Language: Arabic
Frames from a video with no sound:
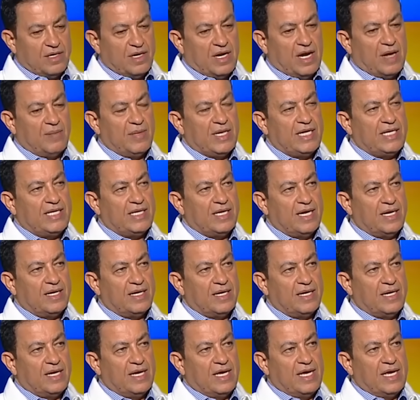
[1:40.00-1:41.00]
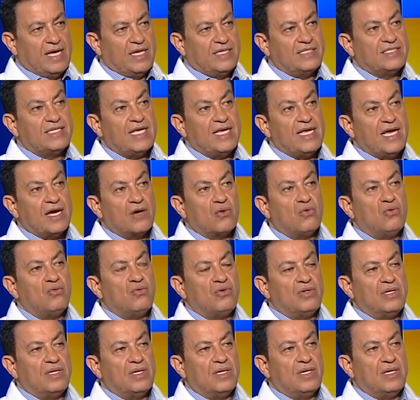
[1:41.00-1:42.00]
عمليا
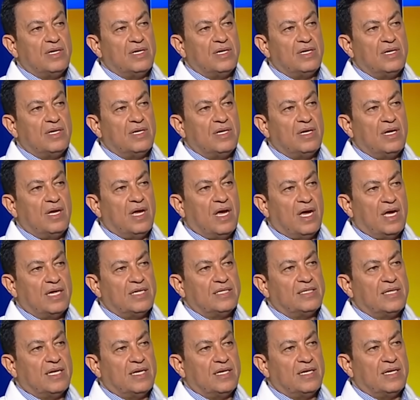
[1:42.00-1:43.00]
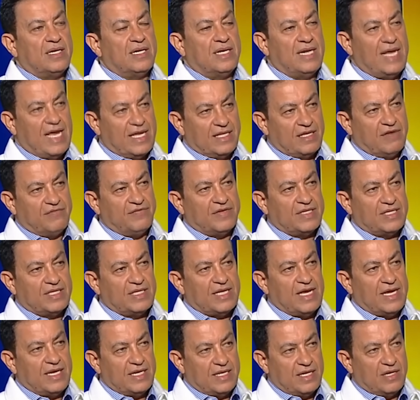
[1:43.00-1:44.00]
سيكون ايضا الهدف
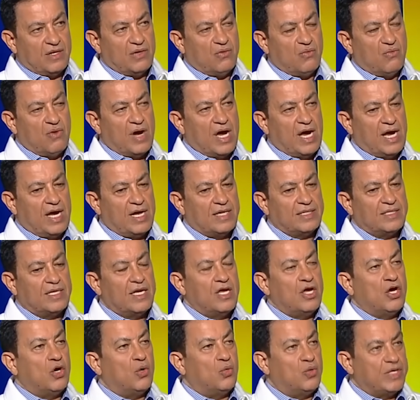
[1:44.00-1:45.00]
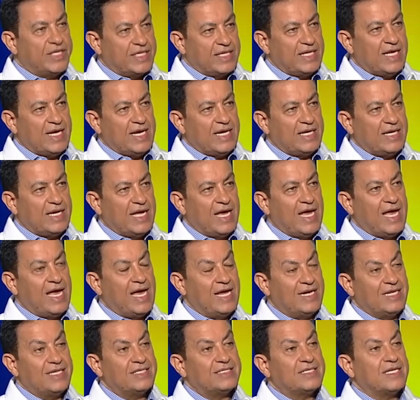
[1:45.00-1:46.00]
الثاني واحد واثنين
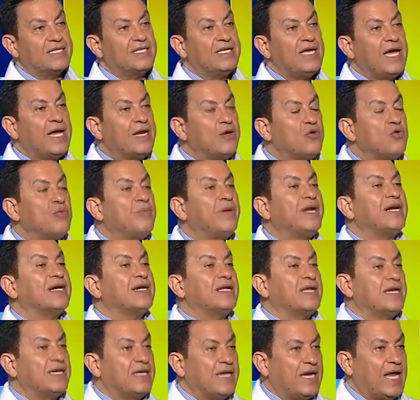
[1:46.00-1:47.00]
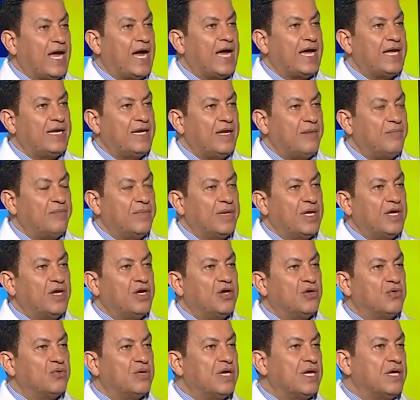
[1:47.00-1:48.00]
هل يستطيع أن يبرر للعالم
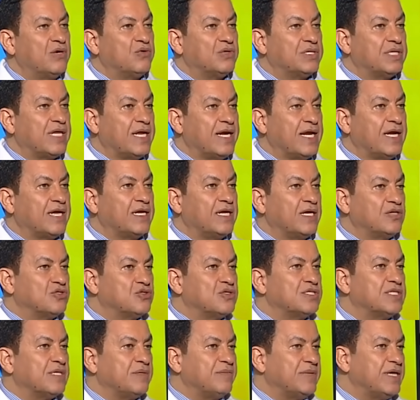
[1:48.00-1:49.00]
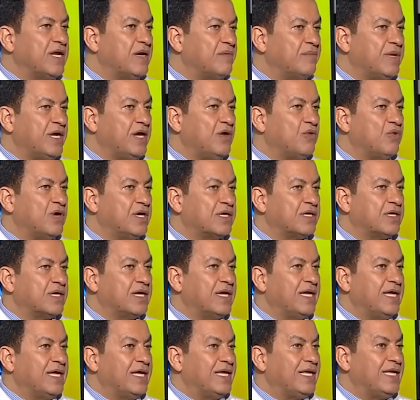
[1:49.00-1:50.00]
أنه نحن تركنا جزء من المحور
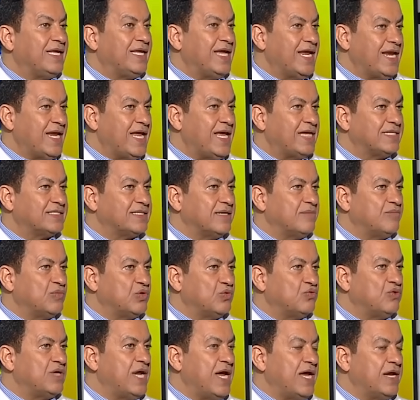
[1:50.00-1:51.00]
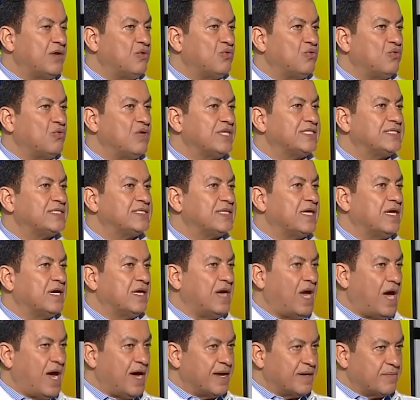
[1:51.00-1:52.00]
ينهزم دون أن نوسع
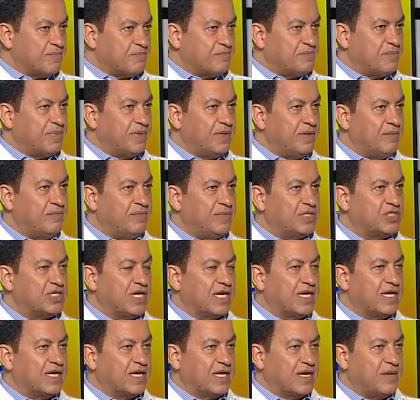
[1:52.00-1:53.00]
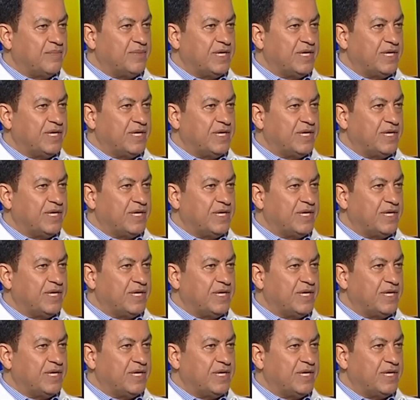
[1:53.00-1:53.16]
الحرب بشكل في